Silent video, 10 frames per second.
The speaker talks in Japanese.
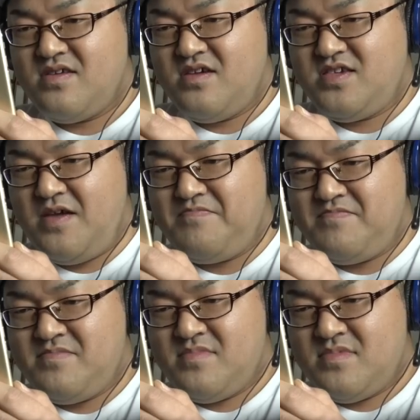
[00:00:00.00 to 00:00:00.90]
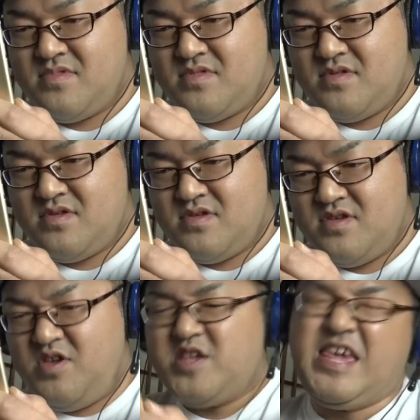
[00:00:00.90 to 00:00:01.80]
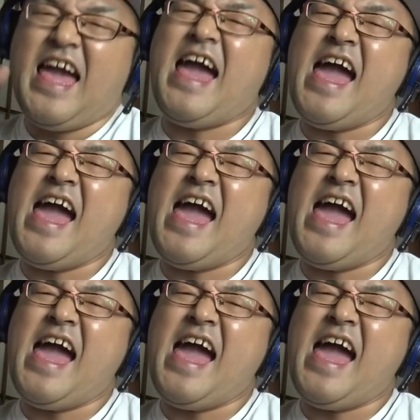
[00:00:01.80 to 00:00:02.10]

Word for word: よいしょよっしゃー、